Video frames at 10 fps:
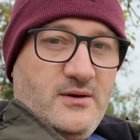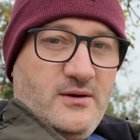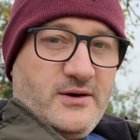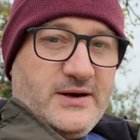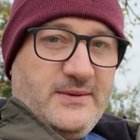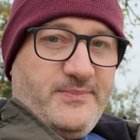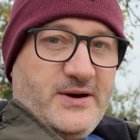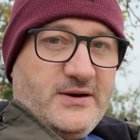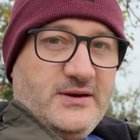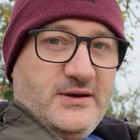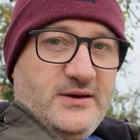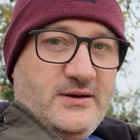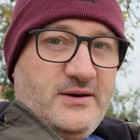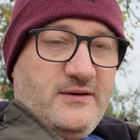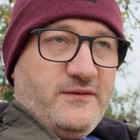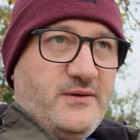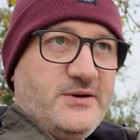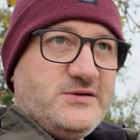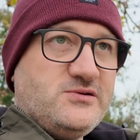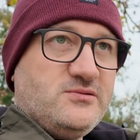réparer
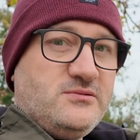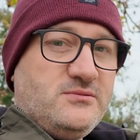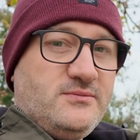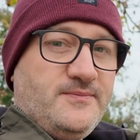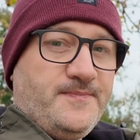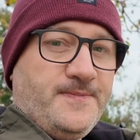l'inflammation